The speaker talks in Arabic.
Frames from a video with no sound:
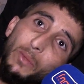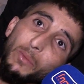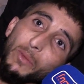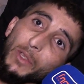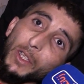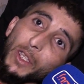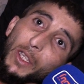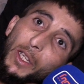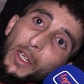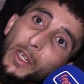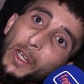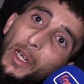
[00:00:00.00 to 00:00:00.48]
من
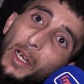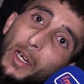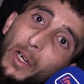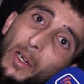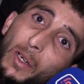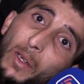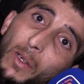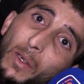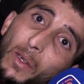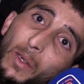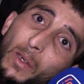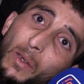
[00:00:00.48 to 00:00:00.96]
الدنيا
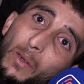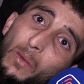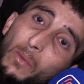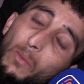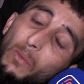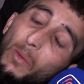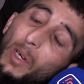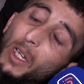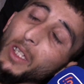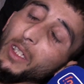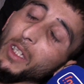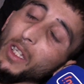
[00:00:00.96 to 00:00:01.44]

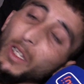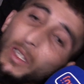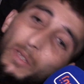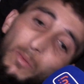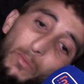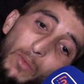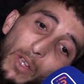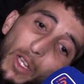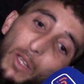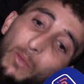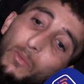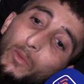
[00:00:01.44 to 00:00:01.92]
بغيت
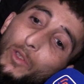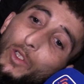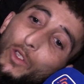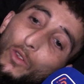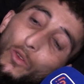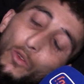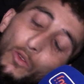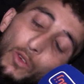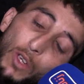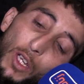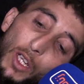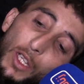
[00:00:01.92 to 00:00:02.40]
هاد
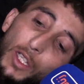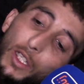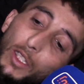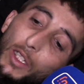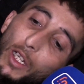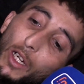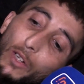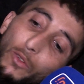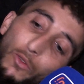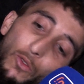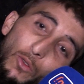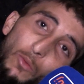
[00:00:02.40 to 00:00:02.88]
المسؤولين
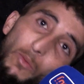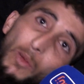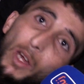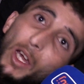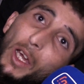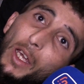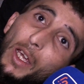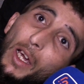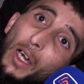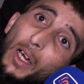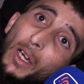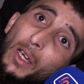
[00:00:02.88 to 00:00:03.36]
يتعاونوا
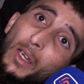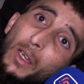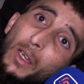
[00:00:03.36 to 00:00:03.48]
معايا